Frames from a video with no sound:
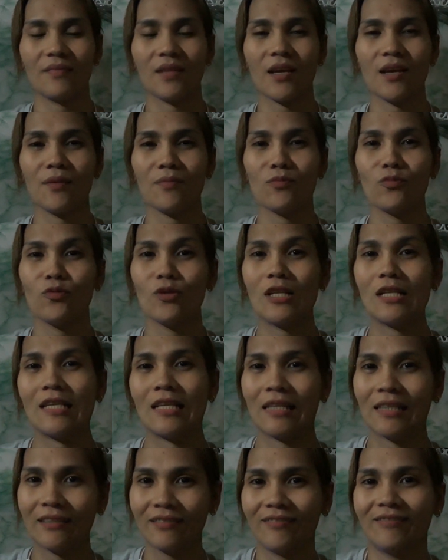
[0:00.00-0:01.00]
I'm
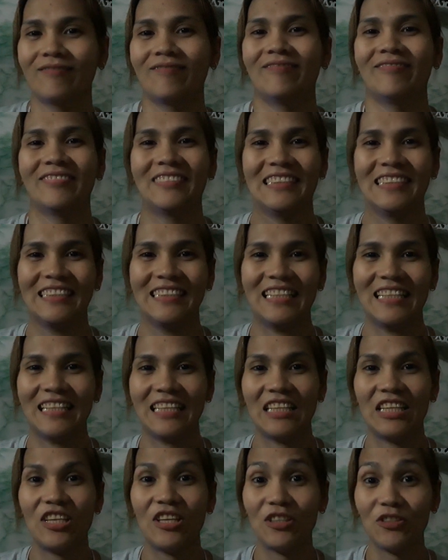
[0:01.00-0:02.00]
willing na
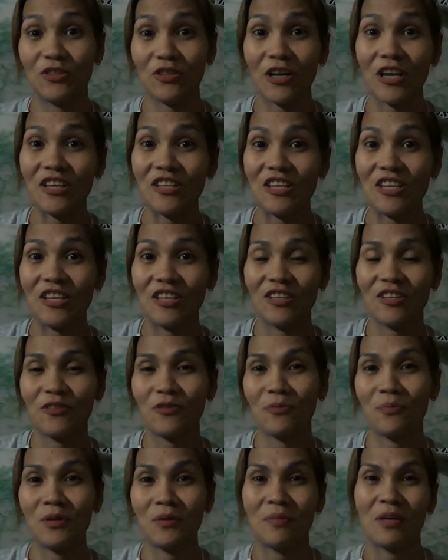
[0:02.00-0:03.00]
try din kung may